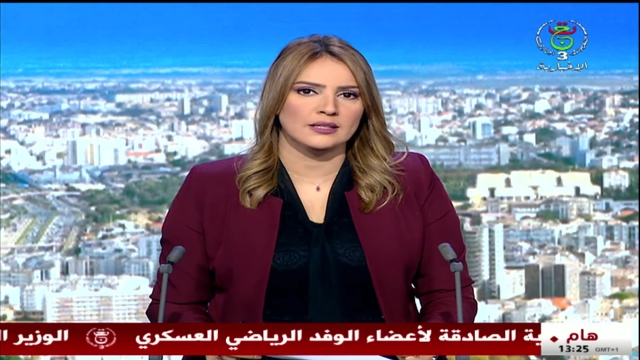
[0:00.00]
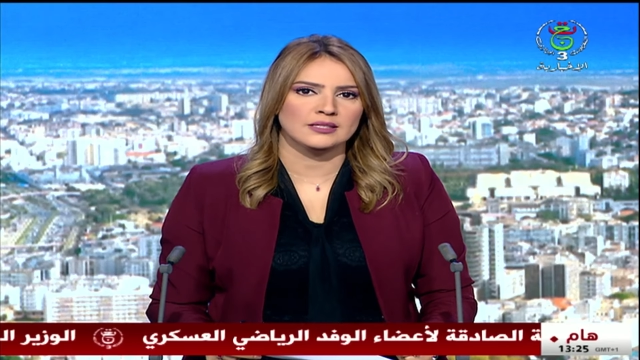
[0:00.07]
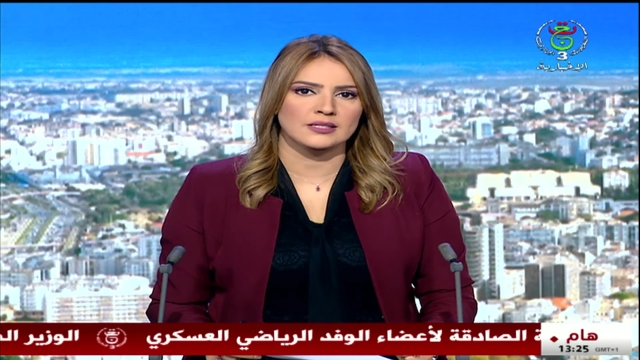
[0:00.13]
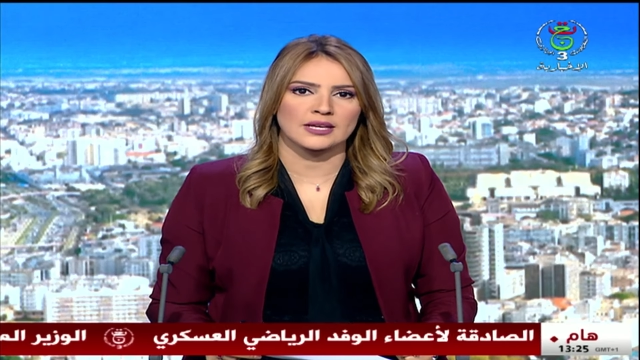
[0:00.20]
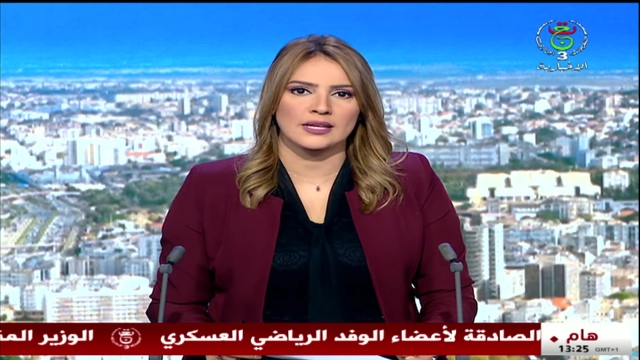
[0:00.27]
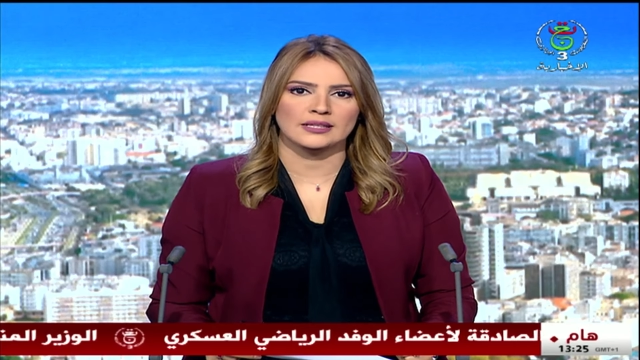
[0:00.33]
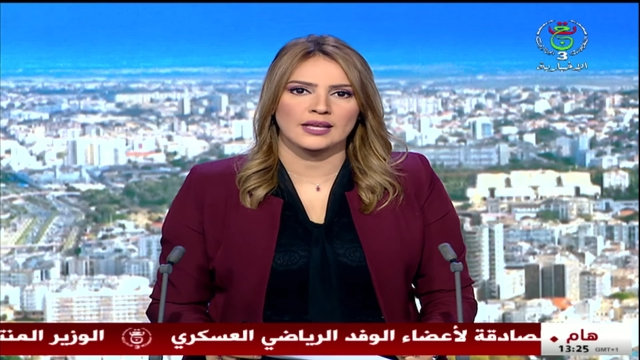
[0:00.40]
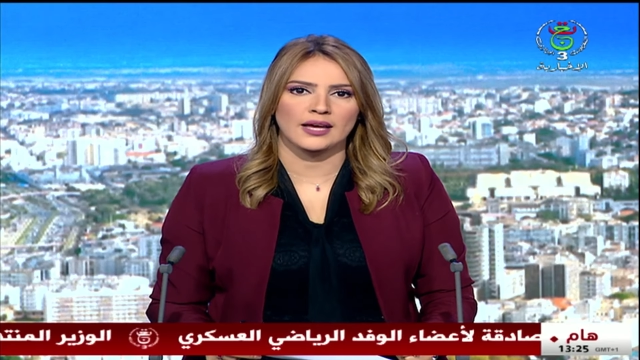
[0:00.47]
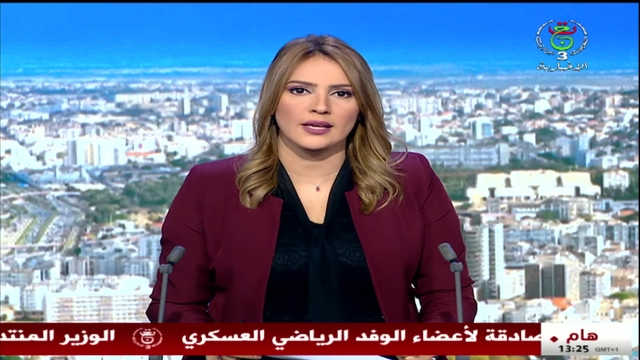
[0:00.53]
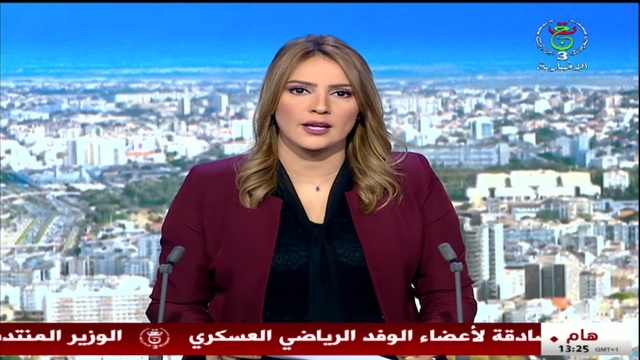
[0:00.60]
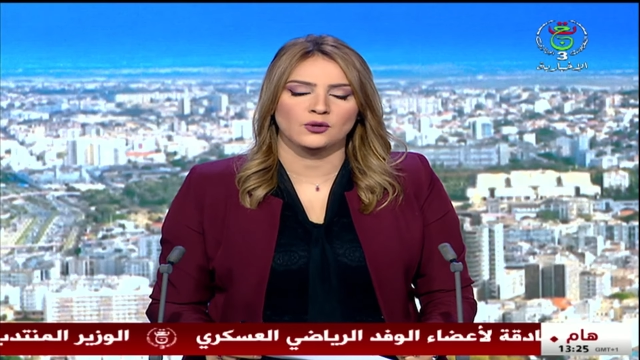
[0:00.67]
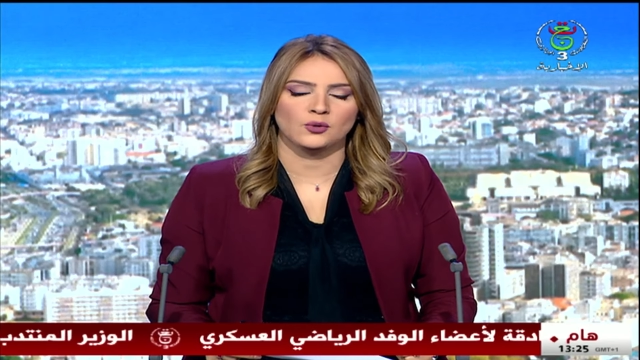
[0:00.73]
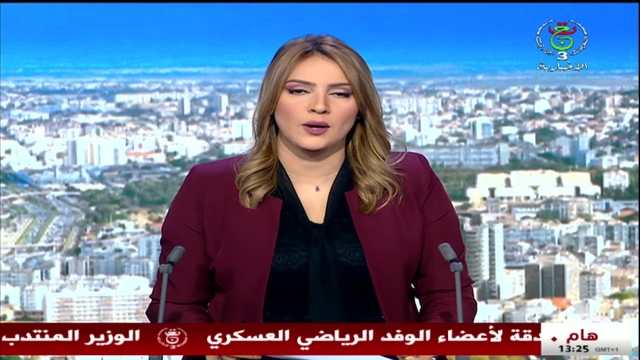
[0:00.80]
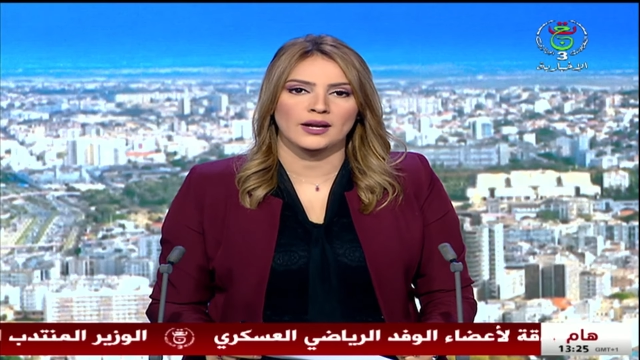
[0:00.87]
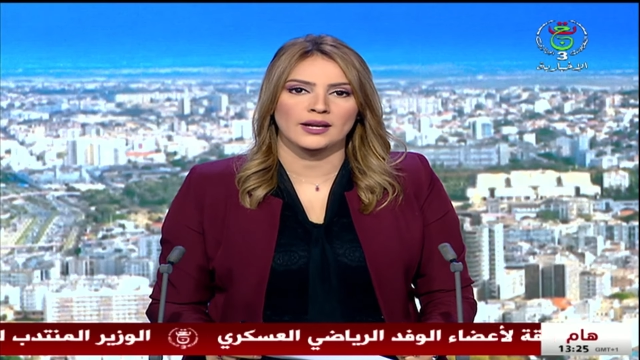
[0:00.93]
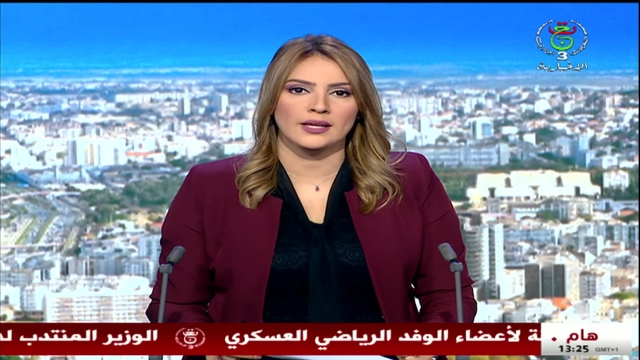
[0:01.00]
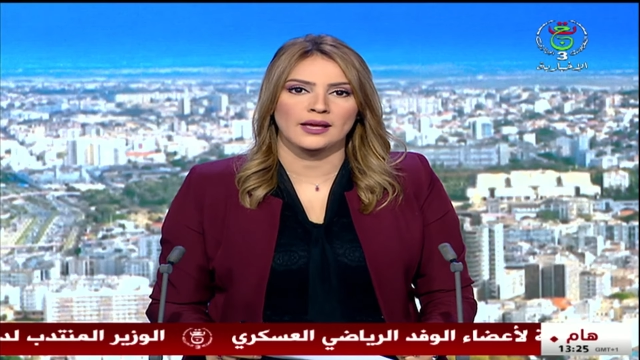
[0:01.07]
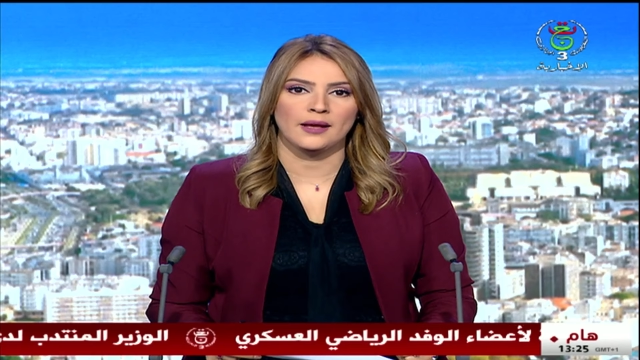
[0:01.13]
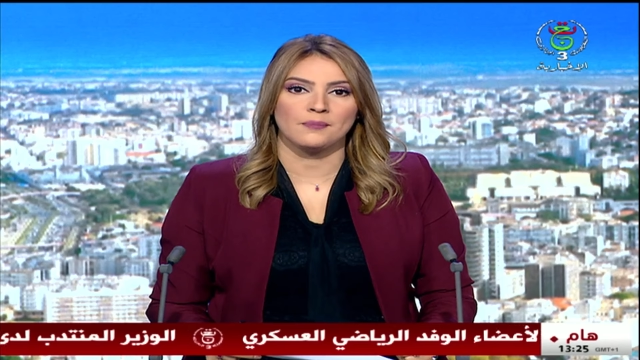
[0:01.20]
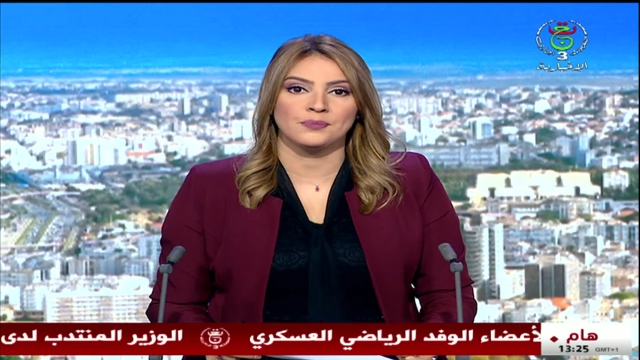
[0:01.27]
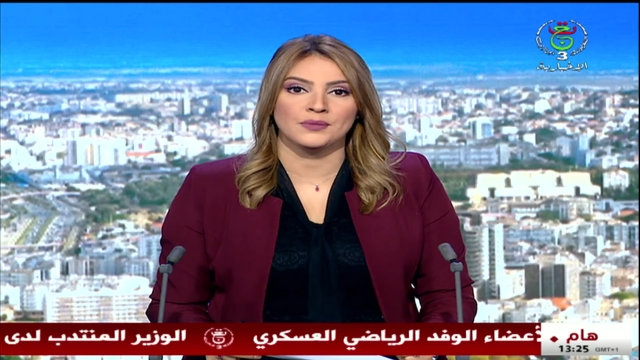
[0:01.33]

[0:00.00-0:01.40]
سيتعين عليهم